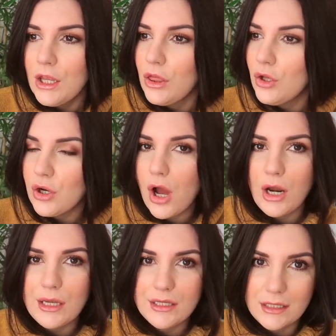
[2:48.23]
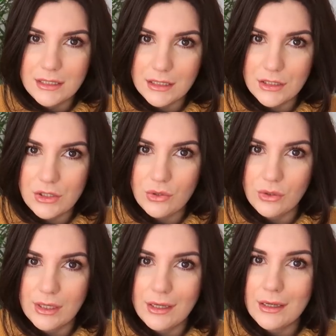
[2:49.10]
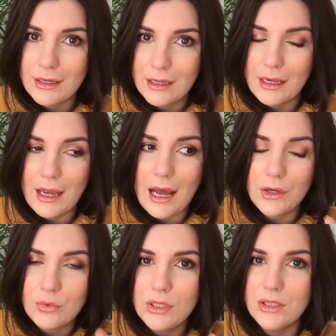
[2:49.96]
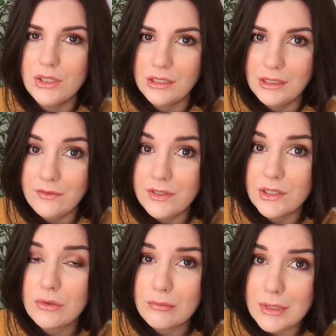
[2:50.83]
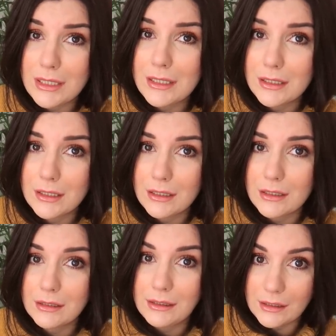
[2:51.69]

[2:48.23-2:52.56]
non ho la sensazione che alcune zone del viso mi eh,